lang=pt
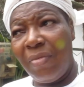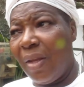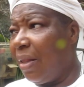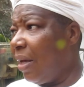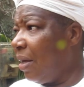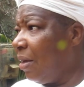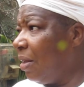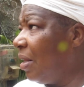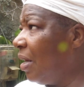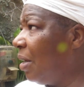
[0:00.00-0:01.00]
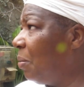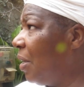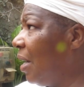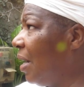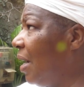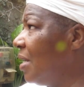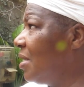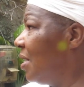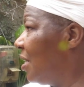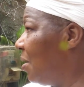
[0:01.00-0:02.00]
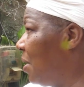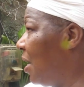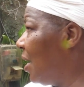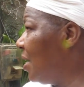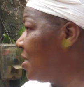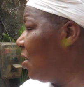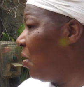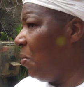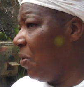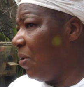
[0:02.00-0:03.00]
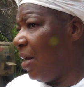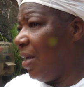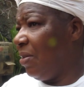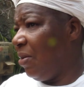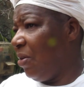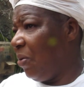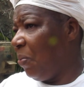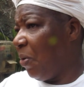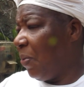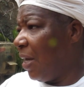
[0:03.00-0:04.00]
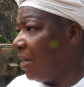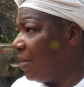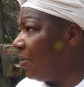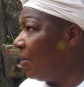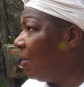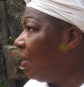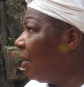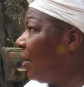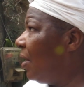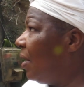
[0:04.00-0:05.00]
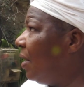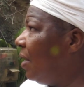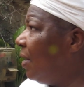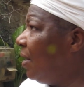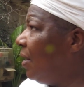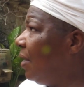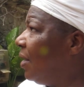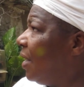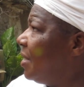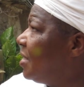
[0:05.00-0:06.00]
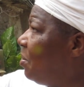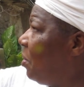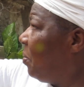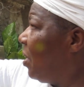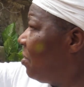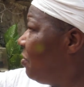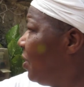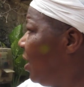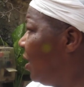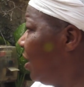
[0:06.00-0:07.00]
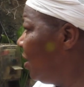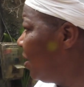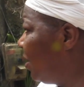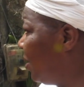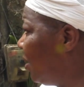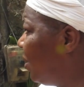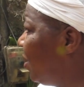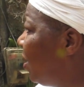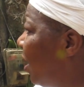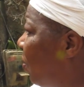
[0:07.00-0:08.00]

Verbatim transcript: E na, na, minha casa, na minha casa eu, meu neto e o meu marido. E lá em cima é minha filha e a